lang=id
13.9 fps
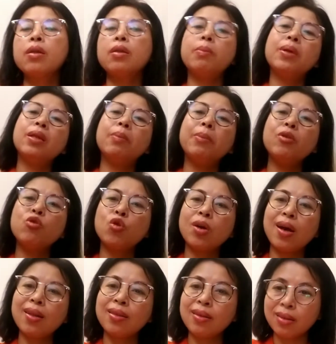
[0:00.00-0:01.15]
teman-teman
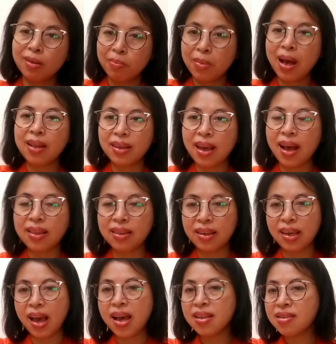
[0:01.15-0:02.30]
juga tetap
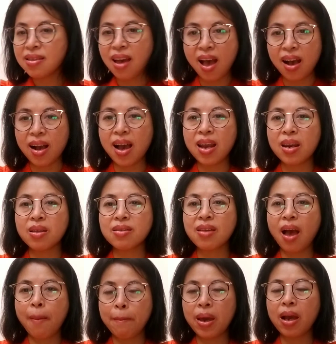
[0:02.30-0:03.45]
hati-hati ya jangan
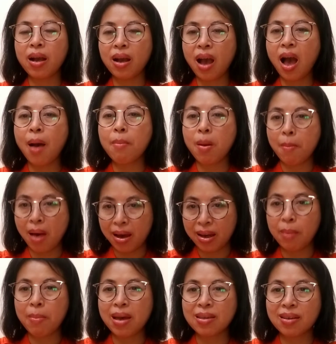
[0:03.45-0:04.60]
sampai nggak
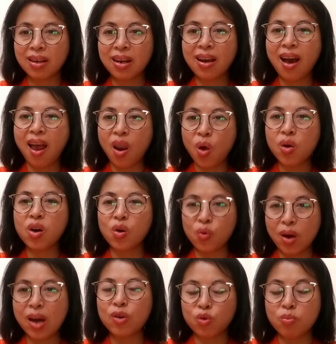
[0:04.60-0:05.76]
memakai masker kalau
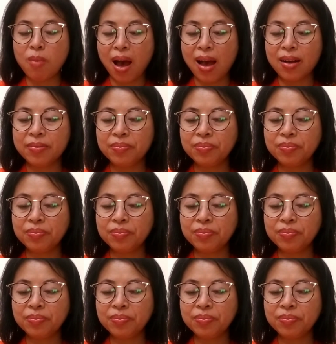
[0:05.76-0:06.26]
keluar rumah